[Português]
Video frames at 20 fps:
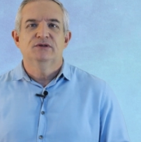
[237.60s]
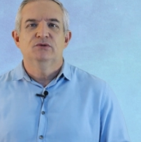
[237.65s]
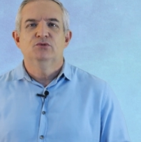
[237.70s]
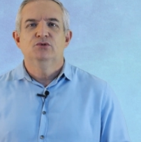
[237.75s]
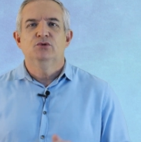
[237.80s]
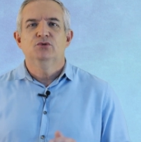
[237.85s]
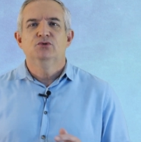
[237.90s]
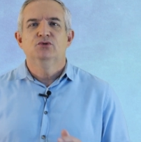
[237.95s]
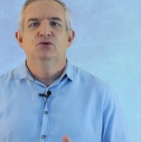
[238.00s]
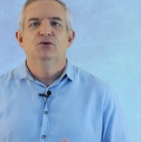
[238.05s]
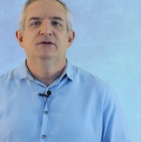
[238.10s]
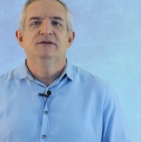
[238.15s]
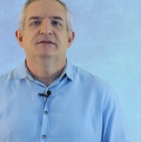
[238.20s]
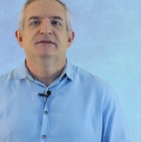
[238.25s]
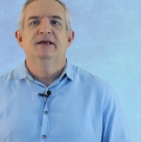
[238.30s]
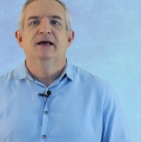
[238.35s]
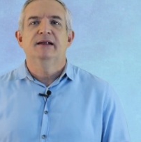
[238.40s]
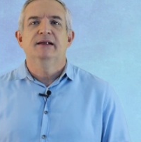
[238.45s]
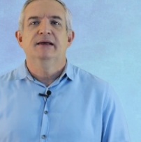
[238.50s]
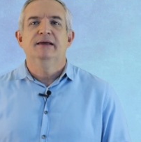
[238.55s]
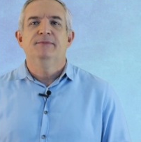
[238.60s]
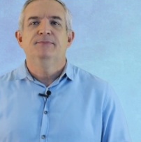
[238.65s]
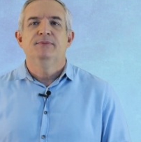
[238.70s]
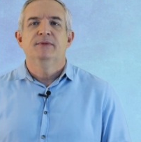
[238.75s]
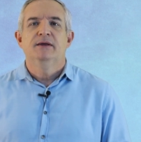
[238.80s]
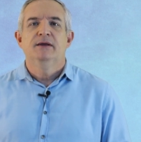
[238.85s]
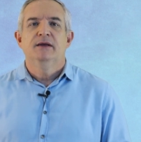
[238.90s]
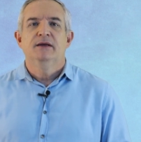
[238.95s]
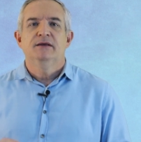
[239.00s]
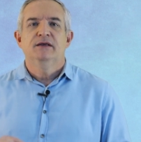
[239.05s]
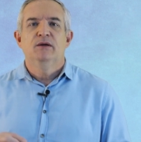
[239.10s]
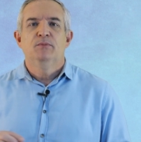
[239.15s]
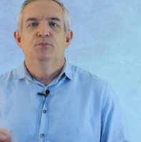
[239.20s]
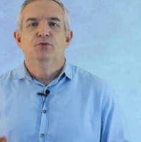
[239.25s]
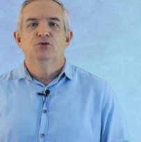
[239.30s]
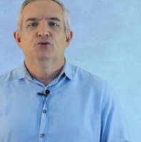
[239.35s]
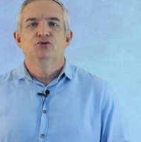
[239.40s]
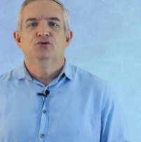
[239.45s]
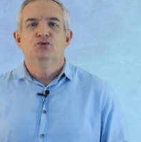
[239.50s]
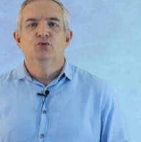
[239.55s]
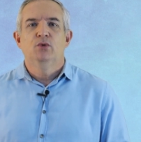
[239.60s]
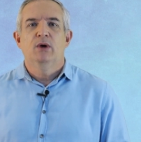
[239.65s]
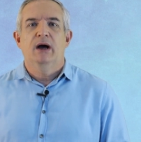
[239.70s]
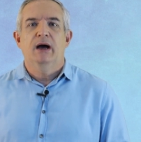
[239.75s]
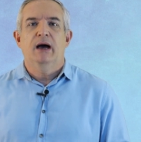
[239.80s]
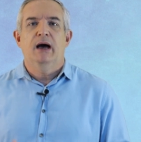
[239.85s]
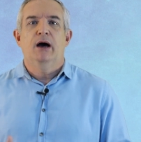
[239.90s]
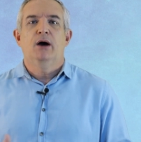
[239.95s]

são doutores da lei, que por sua